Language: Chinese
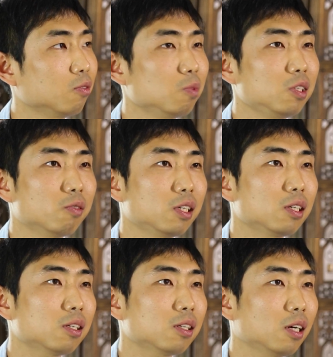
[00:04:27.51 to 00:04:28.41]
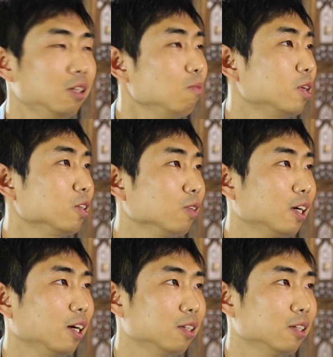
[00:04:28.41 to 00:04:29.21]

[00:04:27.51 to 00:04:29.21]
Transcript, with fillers: 我们以为肯定没有了，